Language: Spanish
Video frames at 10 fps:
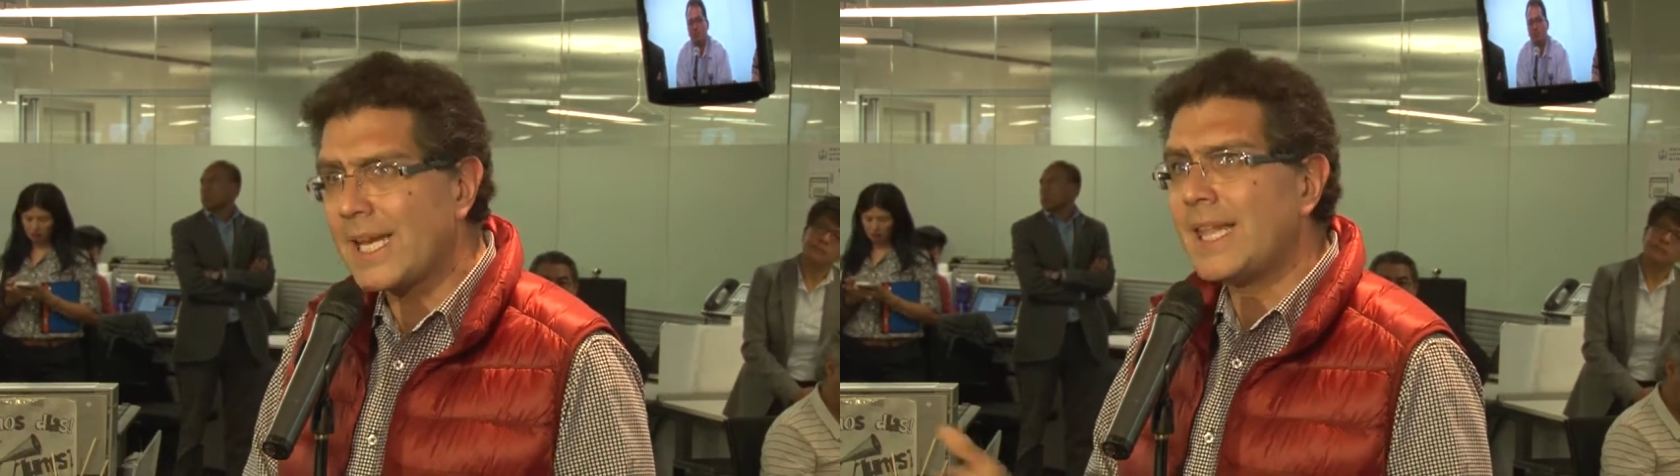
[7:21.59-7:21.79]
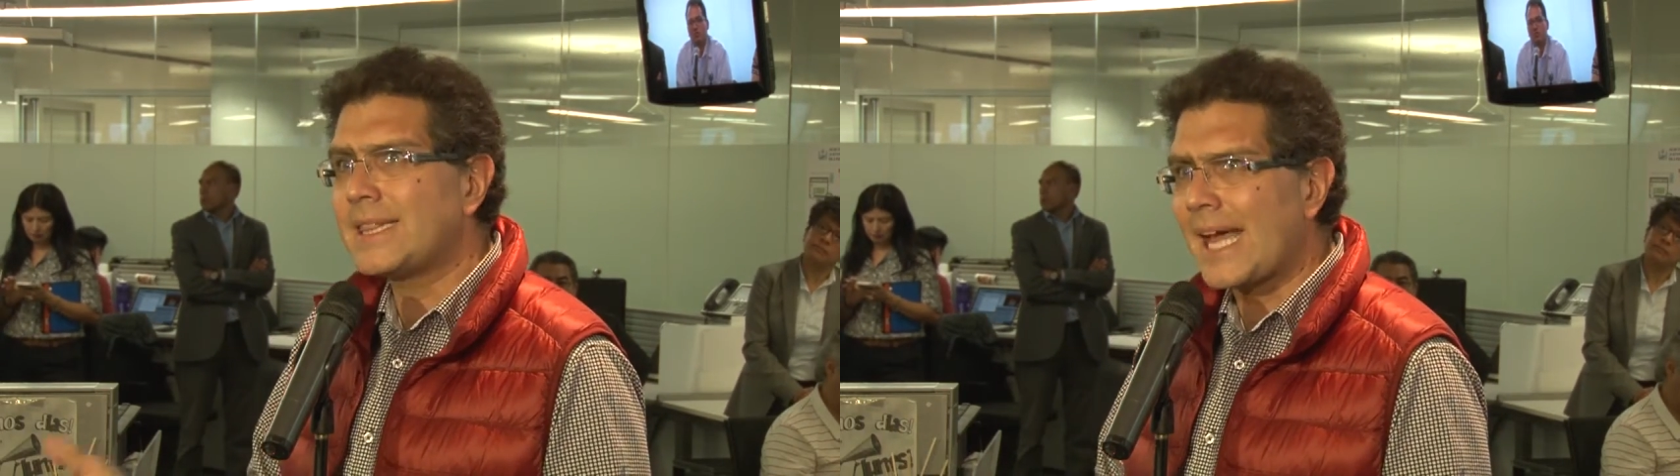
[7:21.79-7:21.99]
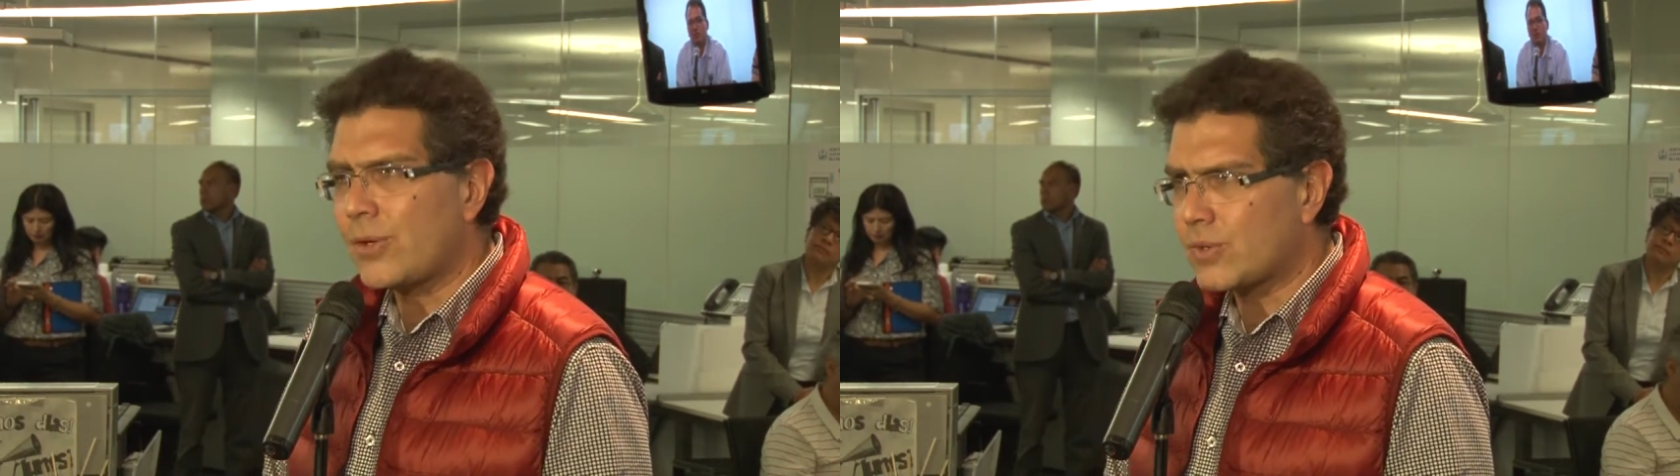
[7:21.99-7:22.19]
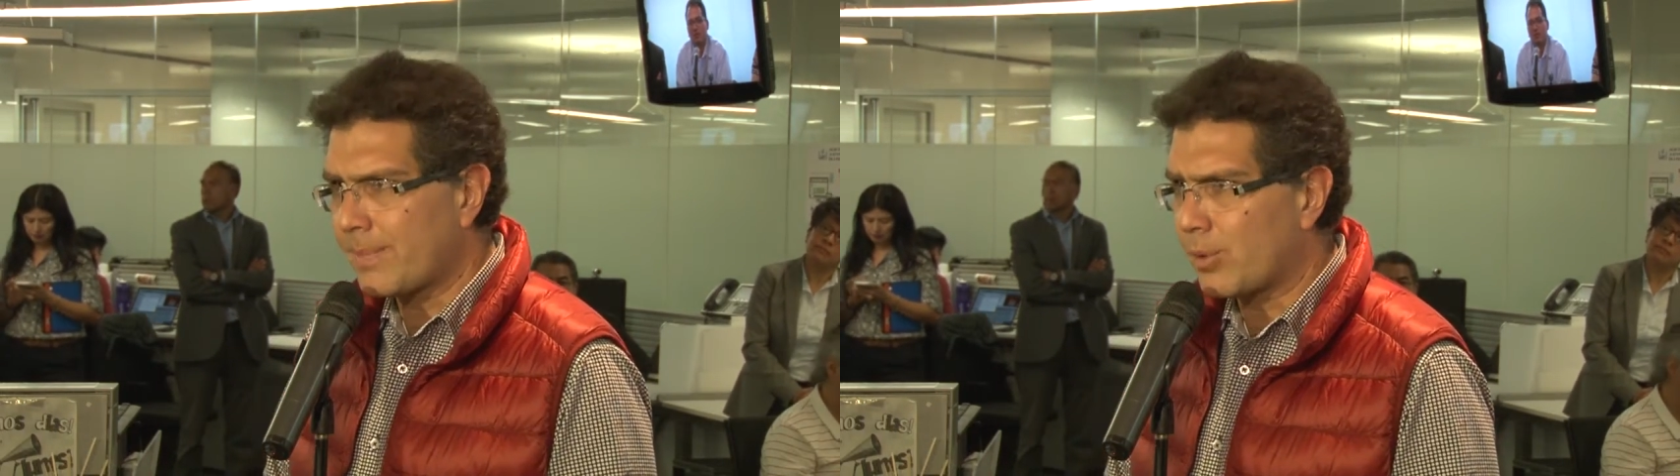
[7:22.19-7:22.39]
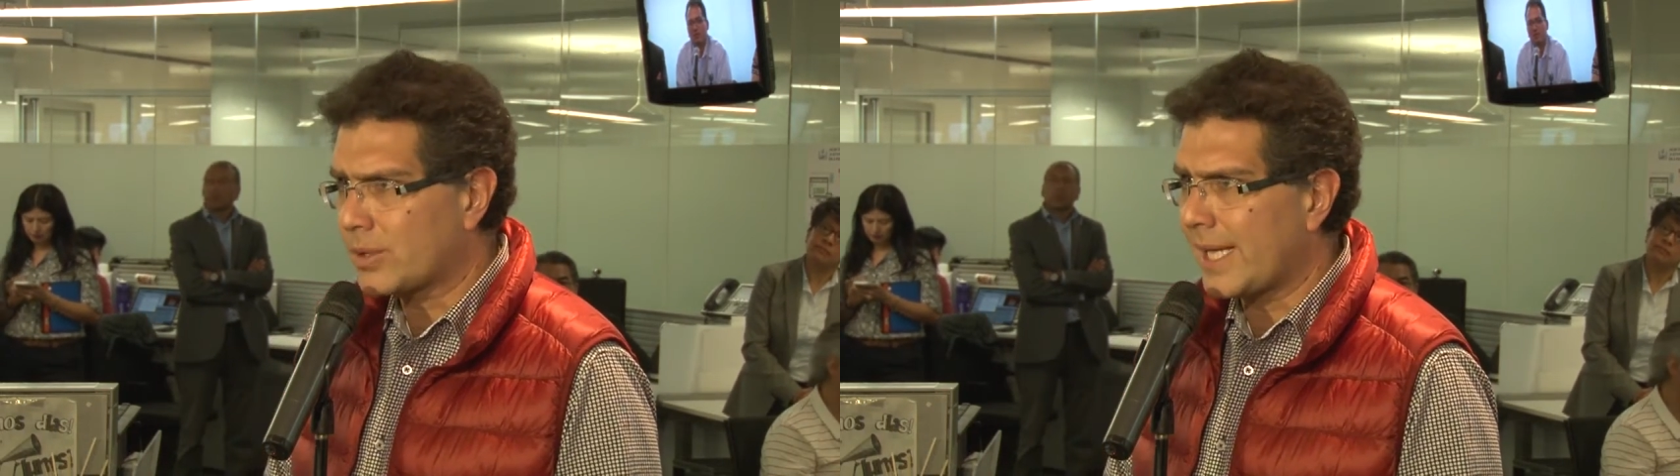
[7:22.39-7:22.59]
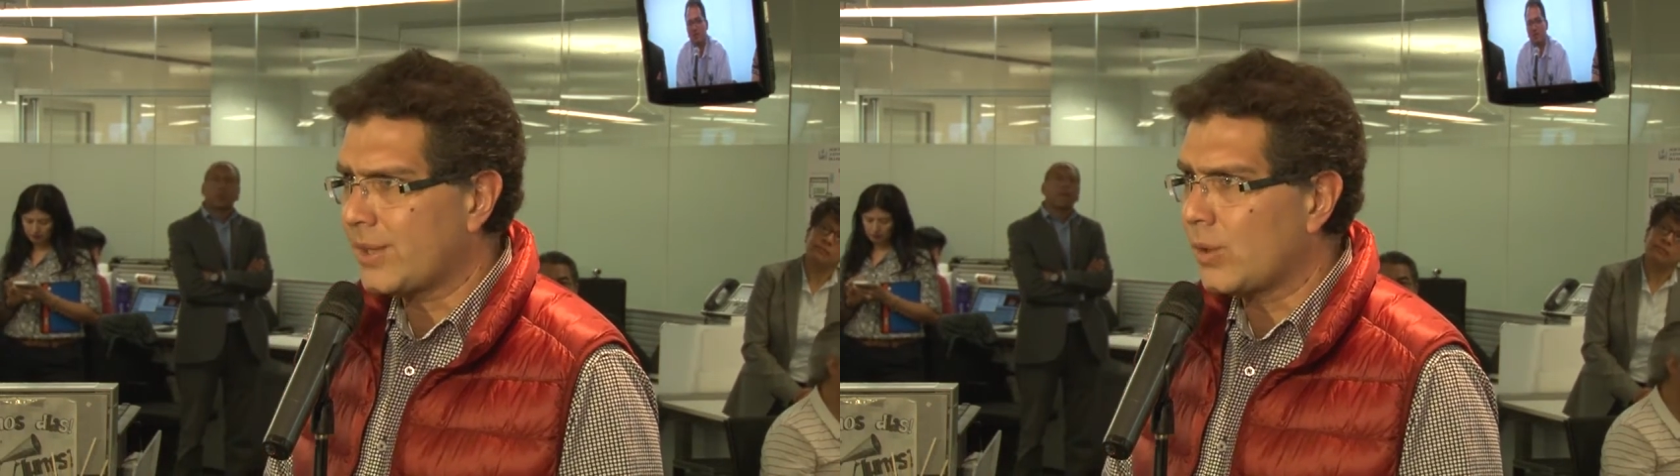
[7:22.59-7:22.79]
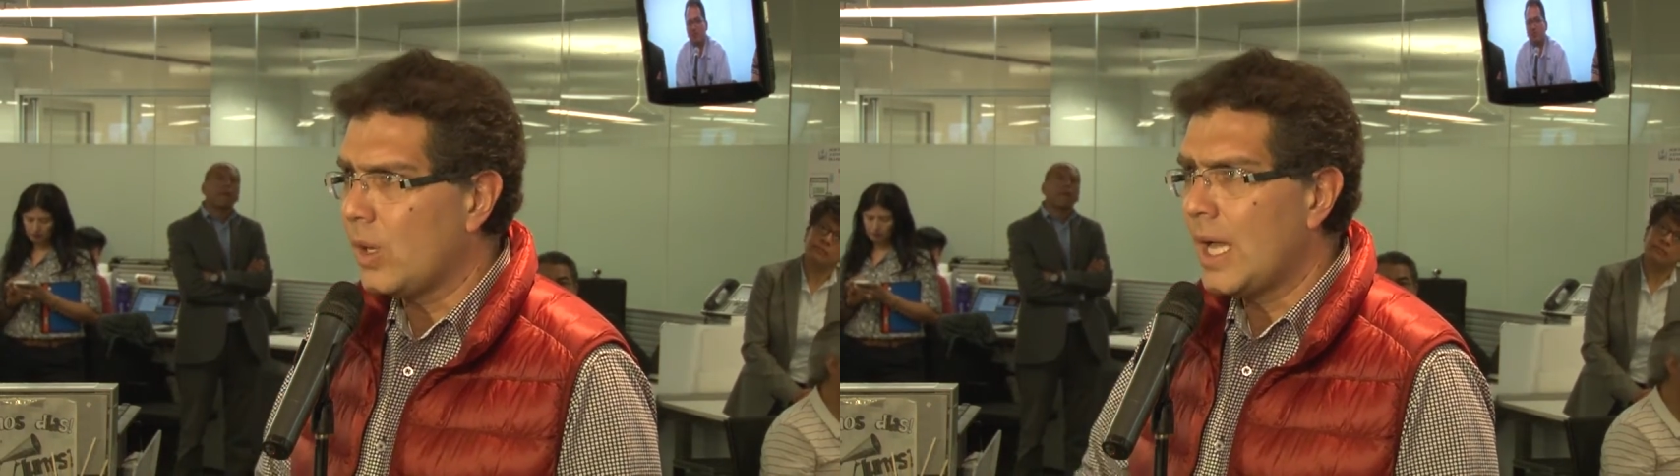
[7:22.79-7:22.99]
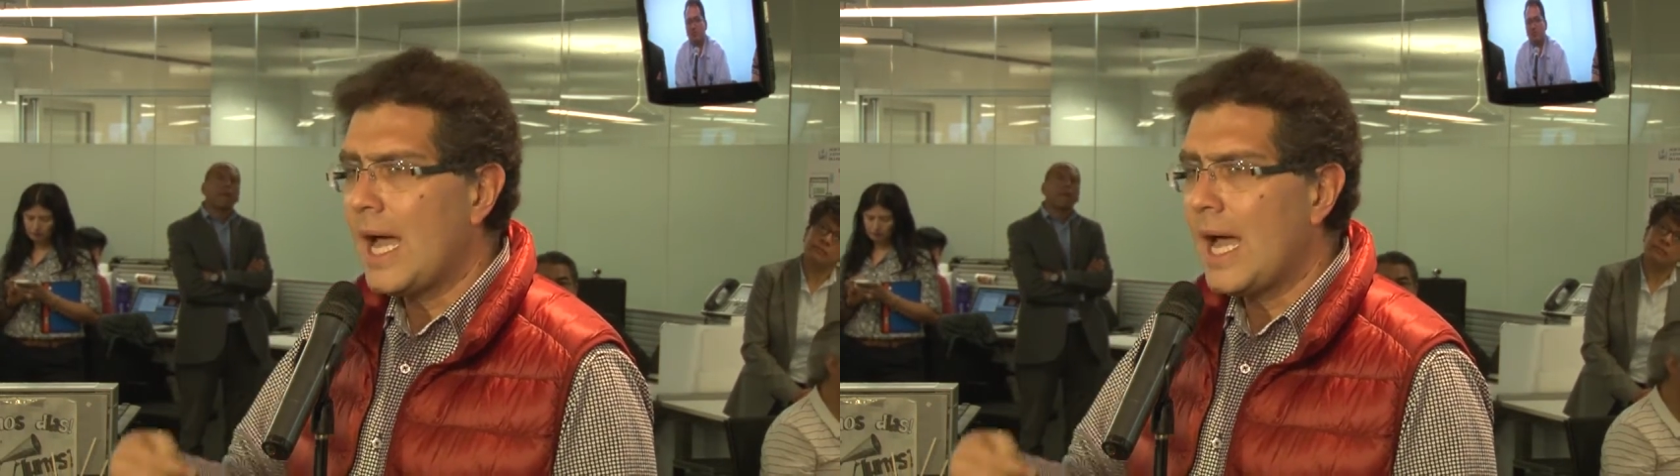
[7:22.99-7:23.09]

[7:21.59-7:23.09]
30 años aportando